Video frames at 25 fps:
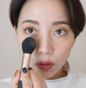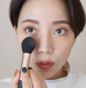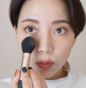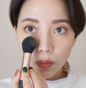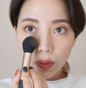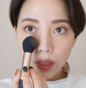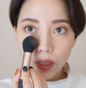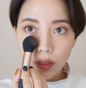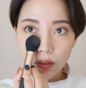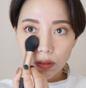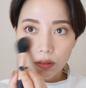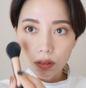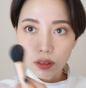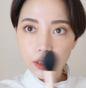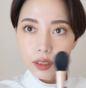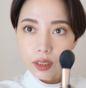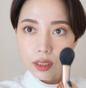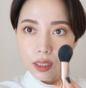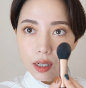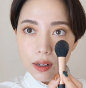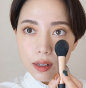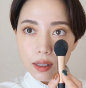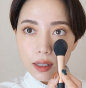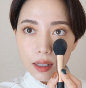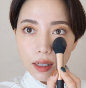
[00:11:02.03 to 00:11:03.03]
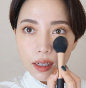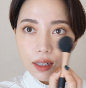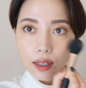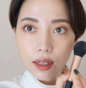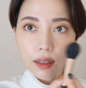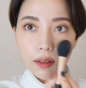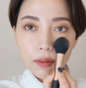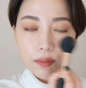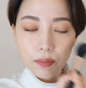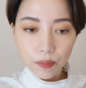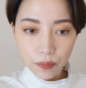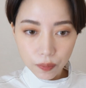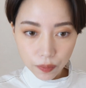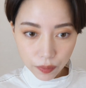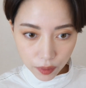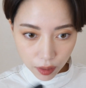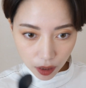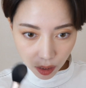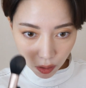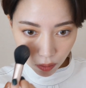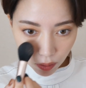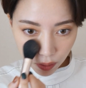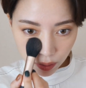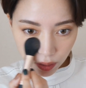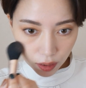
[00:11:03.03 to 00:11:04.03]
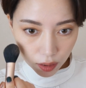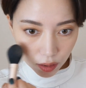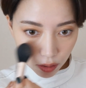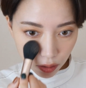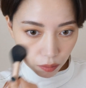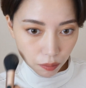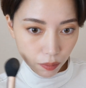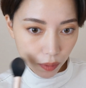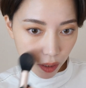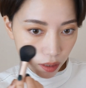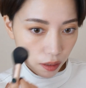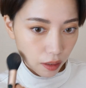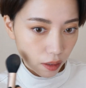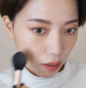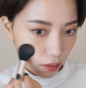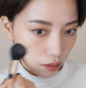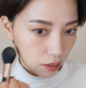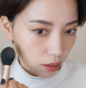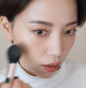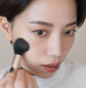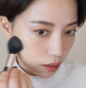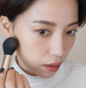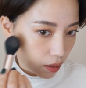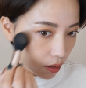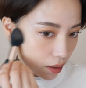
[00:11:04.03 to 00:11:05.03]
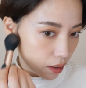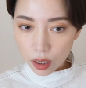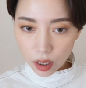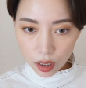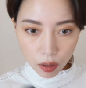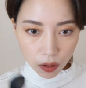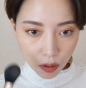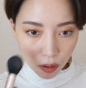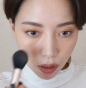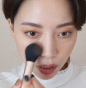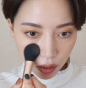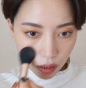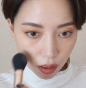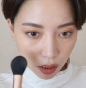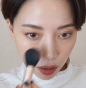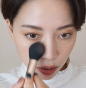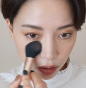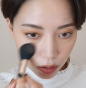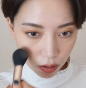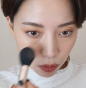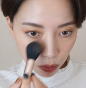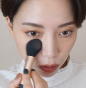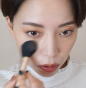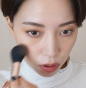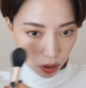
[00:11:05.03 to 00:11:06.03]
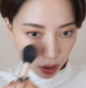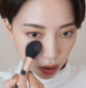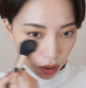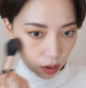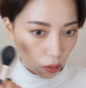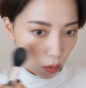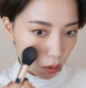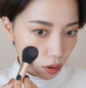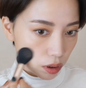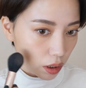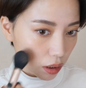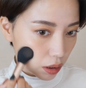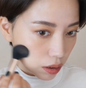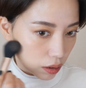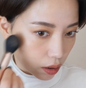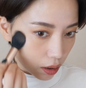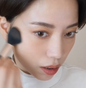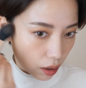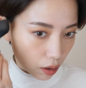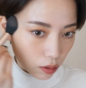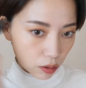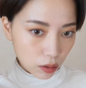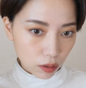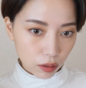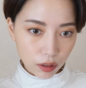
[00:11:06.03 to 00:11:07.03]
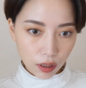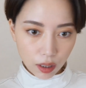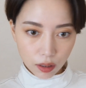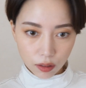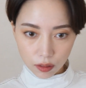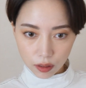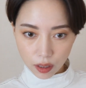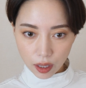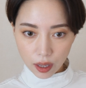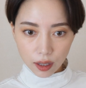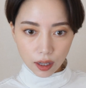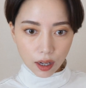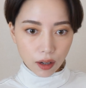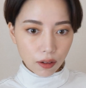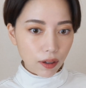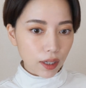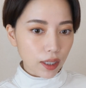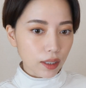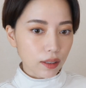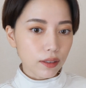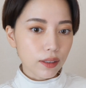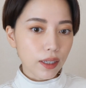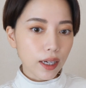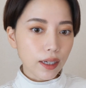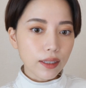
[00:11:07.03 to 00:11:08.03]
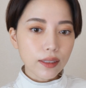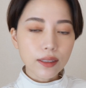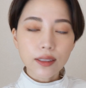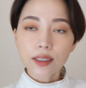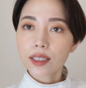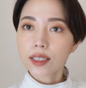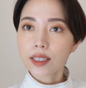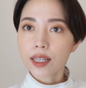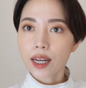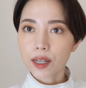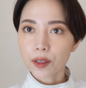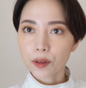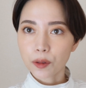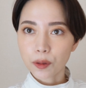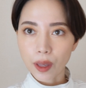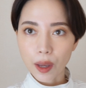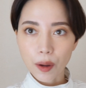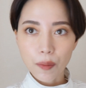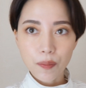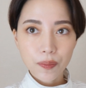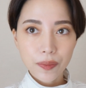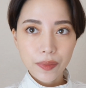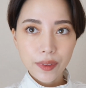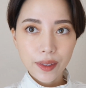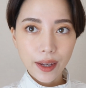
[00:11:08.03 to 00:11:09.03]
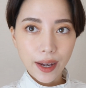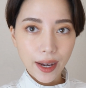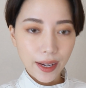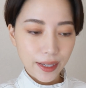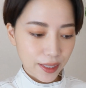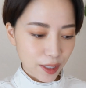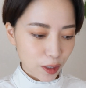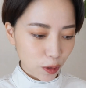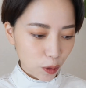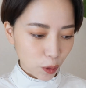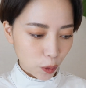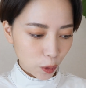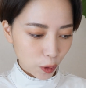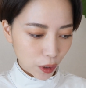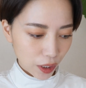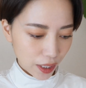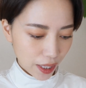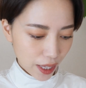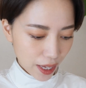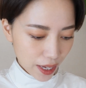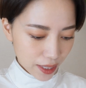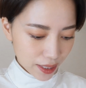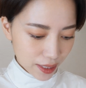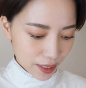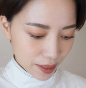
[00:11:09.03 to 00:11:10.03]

と目の内側から可愛らしく見えるように色がね少し落ち着いたトーンなので可愛くなりすぎないのではいちょうどいいです